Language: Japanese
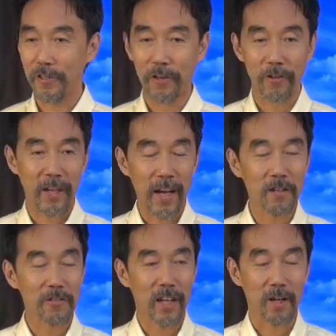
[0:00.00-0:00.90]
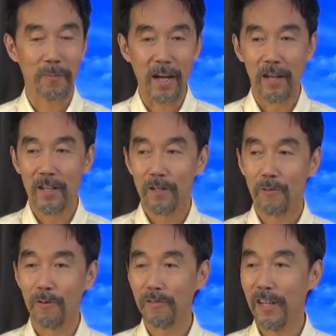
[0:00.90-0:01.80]
いるのであるならば
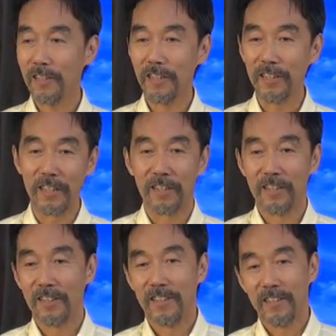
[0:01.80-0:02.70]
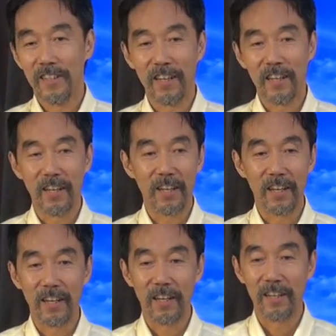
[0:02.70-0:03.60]
こんなに、
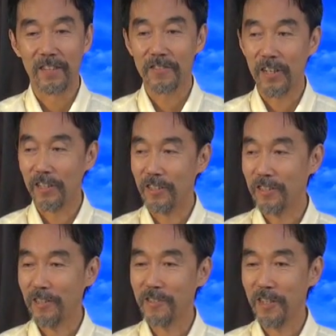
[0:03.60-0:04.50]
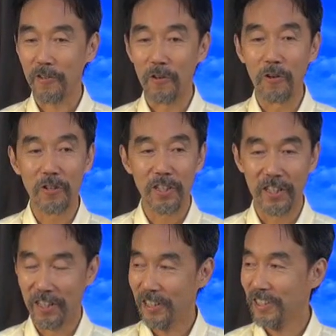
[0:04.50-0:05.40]
えー、ですね、自殺者の多
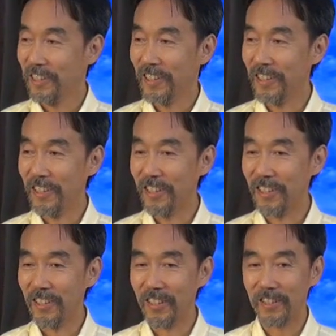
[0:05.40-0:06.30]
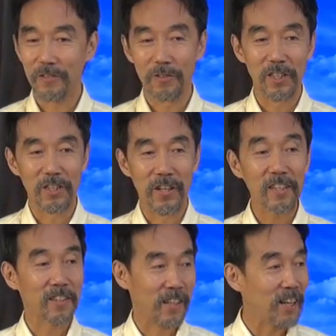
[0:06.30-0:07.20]
い、えー、国
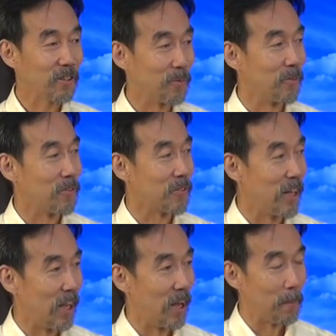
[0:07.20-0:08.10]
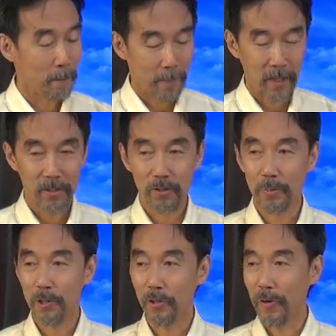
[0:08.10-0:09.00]
になっていないと思うんですね。
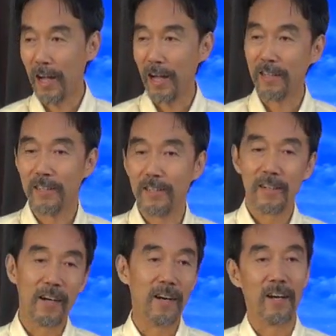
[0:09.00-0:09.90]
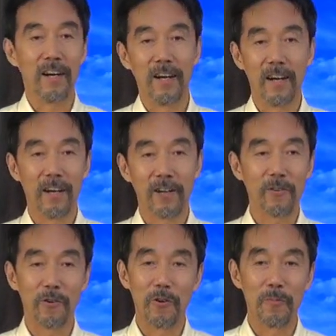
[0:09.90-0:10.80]
人々は
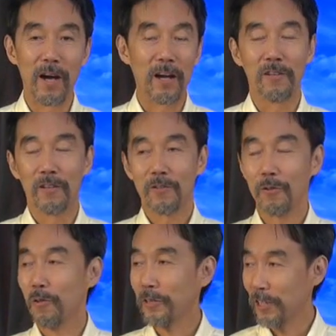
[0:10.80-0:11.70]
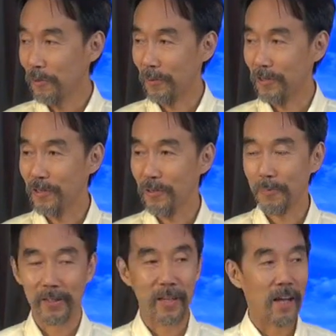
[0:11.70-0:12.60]
あこう、まあ、孤独だと思うんで
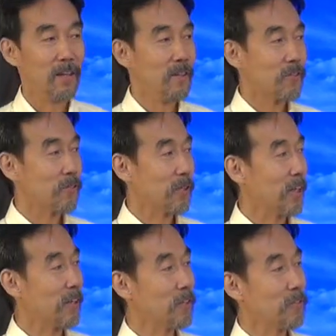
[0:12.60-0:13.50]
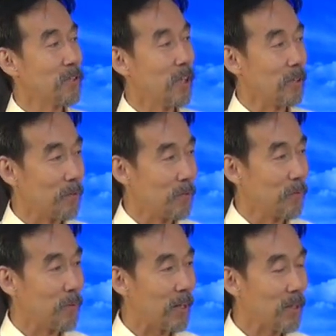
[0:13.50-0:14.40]
すまたその結果として